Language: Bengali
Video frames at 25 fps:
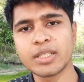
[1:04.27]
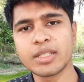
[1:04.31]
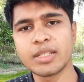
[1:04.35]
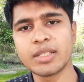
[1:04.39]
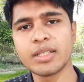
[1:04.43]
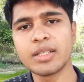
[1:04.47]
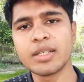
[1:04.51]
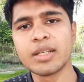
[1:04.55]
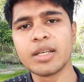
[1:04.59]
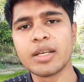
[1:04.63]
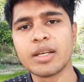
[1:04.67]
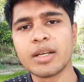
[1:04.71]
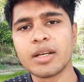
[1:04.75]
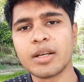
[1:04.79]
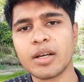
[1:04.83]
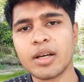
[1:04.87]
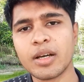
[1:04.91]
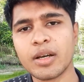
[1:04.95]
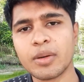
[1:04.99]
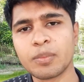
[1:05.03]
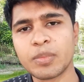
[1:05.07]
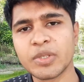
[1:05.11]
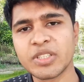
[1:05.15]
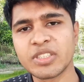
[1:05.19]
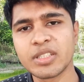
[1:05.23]
তিনি
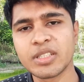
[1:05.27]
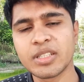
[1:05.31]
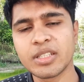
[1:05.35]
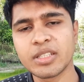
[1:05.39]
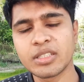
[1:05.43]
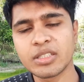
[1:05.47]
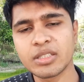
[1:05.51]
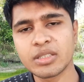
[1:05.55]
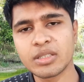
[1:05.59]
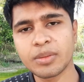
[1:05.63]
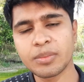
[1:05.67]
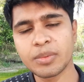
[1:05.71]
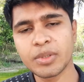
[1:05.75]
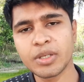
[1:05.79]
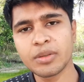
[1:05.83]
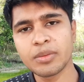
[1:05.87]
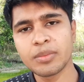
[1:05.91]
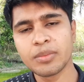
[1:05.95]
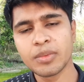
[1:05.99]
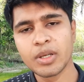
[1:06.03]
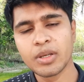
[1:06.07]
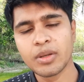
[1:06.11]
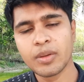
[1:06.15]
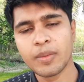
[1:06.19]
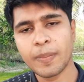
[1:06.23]
প্রেসিডেন্ট হিসাবে
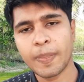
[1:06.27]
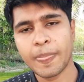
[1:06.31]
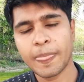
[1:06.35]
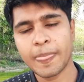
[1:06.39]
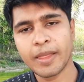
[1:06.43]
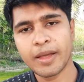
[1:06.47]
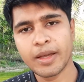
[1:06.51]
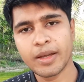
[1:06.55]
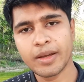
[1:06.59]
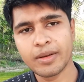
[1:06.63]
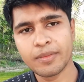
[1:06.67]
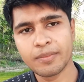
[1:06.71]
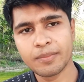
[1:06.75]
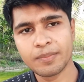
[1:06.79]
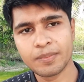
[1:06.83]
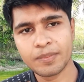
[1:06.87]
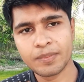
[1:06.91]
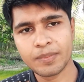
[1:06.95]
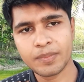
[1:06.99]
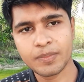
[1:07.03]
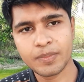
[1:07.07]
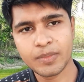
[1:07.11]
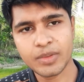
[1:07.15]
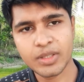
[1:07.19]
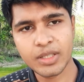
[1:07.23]

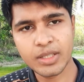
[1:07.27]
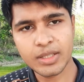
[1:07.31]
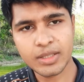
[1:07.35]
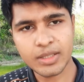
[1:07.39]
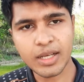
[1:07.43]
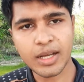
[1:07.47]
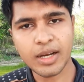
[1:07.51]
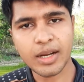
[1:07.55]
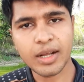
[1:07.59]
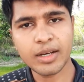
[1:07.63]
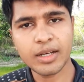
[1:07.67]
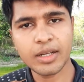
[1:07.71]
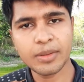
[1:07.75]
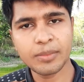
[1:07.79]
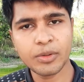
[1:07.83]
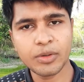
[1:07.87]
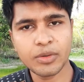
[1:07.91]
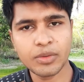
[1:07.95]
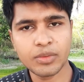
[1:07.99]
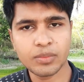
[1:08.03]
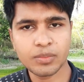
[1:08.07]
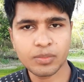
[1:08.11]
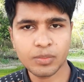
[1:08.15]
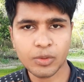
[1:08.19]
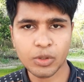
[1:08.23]
তিনি দাঁড়ান এবং
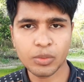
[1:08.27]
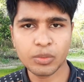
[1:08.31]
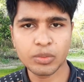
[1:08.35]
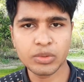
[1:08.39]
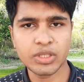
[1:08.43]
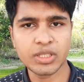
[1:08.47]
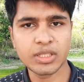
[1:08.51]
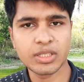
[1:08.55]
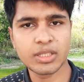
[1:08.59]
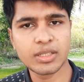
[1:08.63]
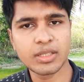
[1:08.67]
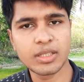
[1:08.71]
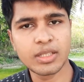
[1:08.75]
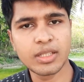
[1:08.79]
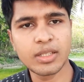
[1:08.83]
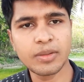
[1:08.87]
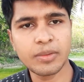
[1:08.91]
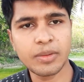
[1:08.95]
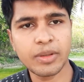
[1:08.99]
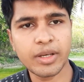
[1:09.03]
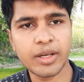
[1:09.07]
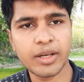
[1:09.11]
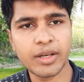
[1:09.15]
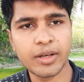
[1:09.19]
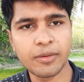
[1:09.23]
পরবর্তীতে তিনি
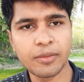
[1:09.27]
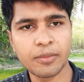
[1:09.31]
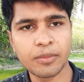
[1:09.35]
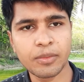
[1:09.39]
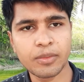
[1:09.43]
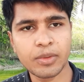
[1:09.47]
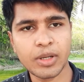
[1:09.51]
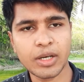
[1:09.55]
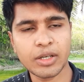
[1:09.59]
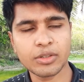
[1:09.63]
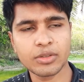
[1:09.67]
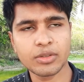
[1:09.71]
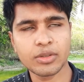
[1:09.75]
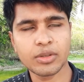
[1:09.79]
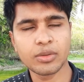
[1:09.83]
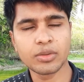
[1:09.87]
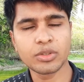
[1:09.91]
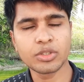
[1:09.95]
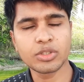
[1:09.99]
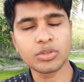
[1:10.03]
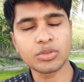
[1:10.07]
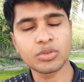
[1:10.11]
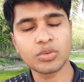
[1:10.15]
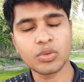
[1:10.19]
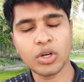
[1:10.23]

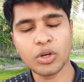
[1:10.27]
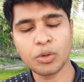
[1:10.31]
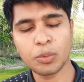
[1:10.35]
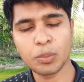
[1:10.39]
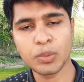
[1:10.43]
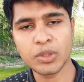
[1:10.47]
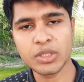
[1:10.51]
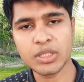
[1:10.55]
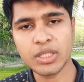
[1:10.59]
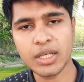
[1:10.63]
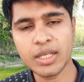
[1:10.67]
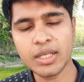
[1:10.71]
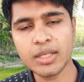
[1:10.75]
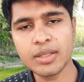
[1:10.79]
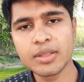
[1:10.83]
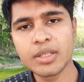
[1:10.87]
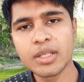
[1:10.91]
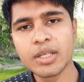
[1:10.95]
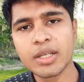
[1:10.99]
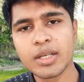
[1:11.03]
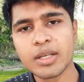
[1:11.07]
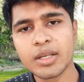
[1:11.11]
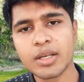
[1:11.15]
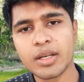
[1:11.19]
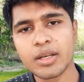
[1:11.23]
উনিশশো সালে
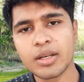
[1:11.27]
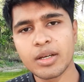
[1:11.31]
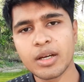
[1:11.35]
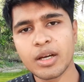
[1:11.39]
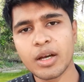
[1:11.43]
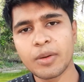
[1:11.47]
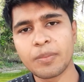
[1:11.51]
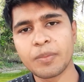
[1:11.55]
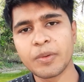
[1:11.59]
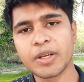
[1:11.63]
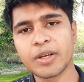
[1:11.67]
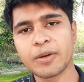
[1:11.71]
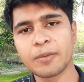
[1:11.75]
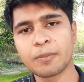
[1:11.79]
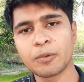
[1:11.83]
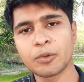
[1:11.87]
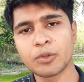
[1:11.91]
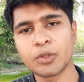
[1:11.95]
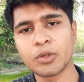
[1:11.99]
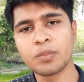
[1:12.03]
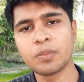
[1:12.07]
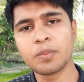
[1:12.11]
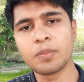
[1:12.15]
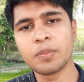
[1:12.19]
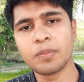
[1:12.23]
আফ্রিকার
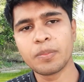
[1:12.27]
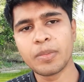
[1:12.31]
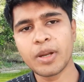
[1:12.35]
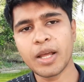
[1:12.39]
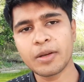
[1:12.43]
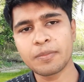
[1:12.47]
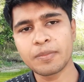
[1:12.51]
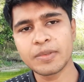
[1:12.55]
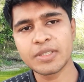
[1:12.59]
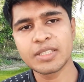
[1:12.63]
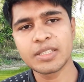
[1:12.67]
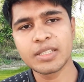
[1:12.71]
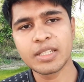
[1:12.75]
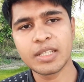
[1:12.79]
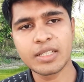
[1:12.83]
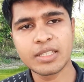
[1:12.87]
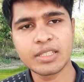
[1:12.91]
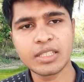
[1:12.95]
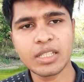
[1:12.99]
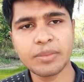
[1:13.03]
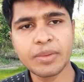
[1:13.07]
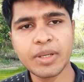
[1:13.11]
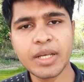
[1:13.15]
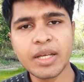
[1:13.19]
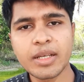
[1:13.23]
প্রথম ব্ল্যাক প্রেসিডেন্ট
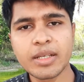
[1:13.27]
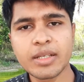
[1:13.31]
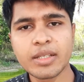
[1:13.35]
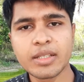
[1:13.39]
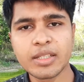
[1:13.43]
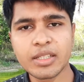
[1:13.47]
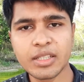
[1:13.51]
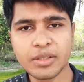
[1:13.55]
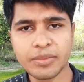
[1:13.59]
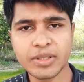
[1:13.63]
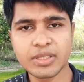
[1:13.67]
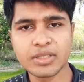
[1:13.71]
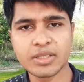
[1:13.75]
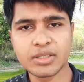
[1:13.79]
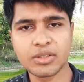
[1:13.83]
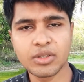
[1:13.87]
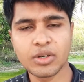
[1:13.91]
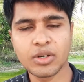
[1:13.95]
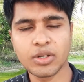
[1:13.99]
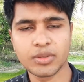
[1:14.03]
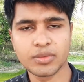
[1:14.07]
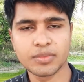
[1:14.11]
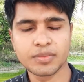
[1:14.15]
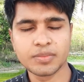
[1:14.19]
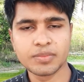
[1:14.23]
হিসাবে নির্বাচিত
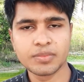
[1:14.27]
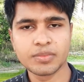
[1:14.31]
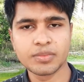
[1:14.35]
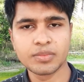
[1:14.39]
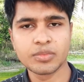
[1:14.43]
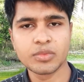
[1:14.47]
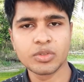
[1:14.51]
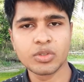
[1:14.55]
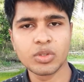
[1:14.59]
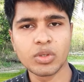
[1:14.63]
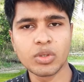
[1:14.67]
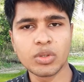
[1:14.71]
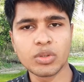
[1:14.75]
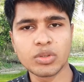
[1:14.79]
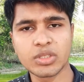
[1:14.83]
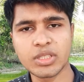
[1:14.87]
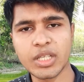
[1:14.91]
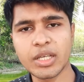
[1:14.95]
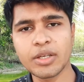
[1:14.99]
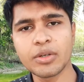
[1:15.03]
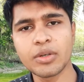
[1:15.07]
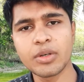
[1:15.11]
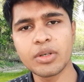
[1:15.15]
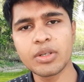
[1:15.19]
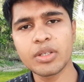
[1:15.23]
হন তো
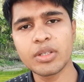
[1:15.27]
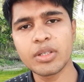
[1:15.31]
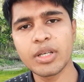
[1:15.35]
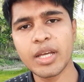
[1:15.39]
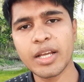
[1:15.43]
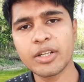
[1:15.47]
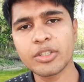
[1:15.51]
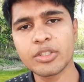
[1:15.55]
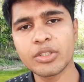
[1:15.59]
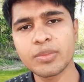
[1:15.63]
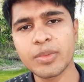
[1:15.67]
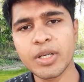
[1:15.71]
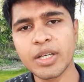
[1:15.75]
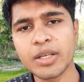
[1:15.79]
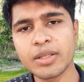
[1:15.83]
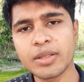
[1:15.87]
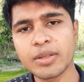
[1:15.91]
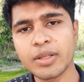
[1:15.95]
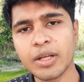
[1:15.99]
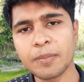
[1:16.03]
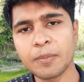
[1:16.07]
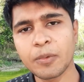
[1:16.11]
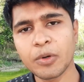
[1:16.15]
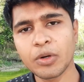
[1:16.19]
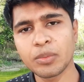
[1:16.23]
যাই হোক একসময়
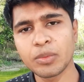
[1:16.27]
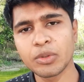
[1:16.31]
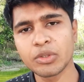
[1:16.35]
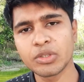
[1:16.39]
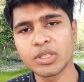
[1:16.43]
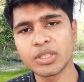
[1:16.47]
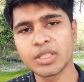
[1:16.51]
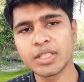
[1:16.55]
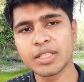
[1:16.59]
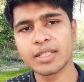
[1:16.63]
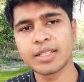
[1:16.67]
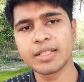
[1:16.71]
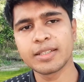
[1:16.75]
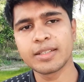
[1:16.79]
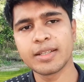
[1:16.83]
তার পরবর্তীতে